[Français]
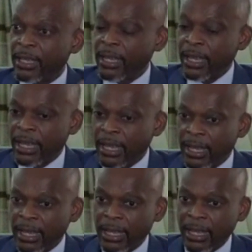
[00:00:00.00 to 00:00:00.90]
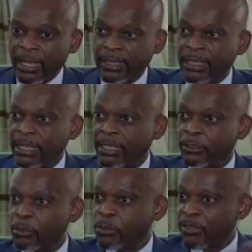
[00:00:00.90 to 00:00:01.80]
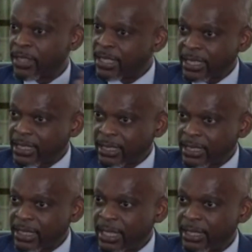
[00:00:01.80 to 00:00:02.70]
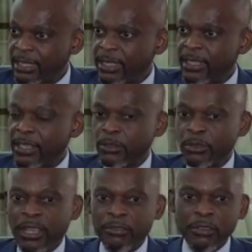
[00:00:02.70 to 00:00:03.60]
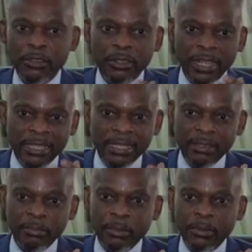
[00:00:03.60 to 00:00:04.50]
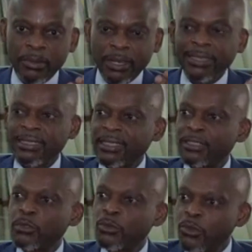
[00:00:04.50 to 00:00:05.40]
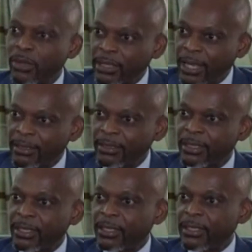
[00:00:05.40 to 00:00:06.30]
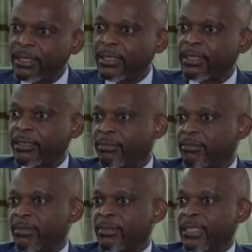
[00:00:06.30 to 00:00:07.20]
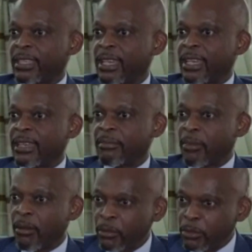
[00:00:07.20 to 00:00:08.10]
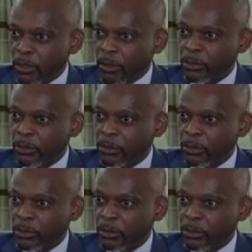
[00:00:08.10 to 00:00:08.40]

a, intégré depuis 27 ans déjà. Nous avions l'exemple récent du Rwanda, qui est membre de,